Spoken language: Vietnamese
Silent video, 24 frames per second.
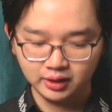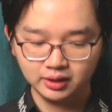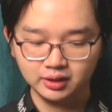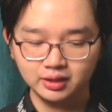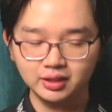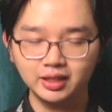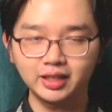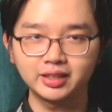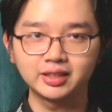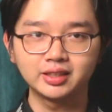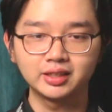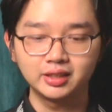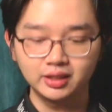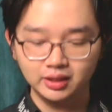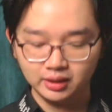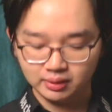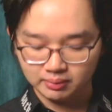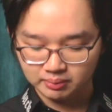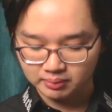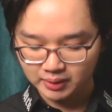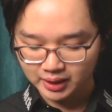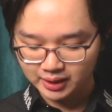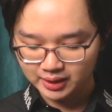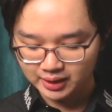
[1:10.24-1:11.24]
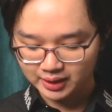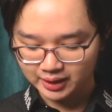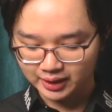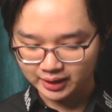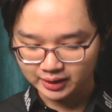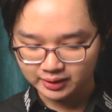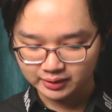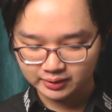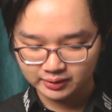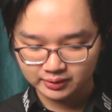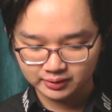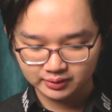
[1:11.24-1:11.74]
rồi bây
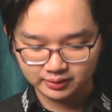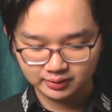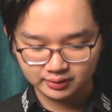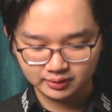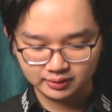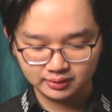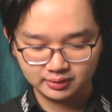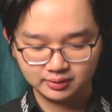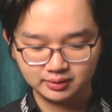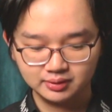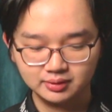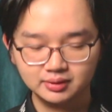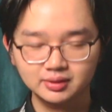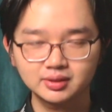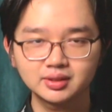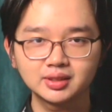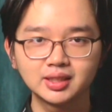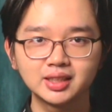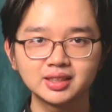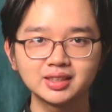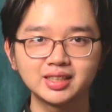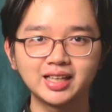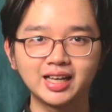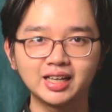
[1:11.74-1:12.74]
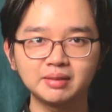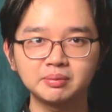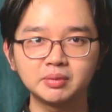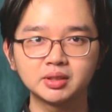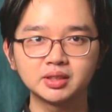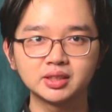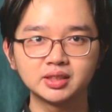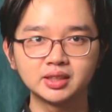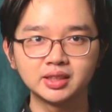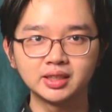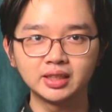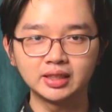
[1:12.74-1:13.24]
giờ đơn giản mọi
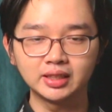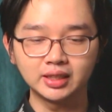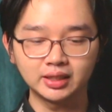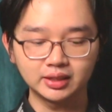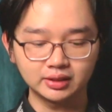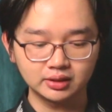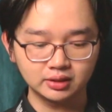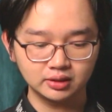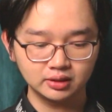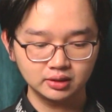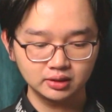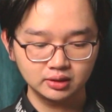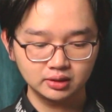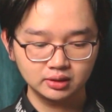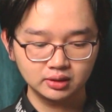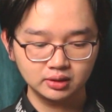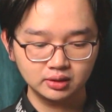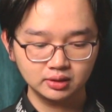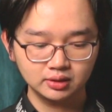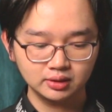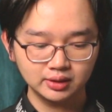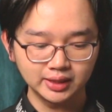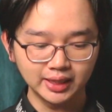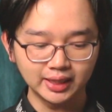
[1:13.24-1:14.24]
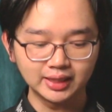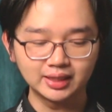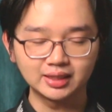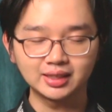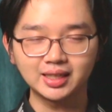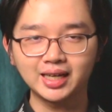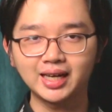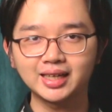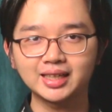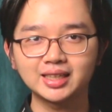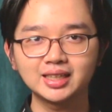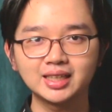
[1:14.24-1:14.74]
người ờ, nhìn
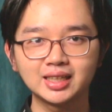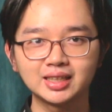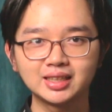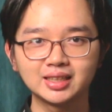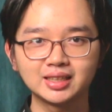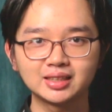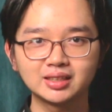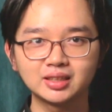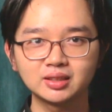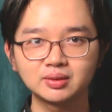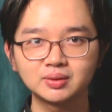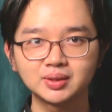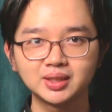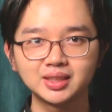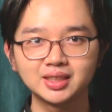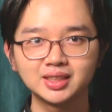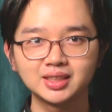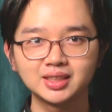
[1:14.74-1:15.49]
hai cái hình này cho huy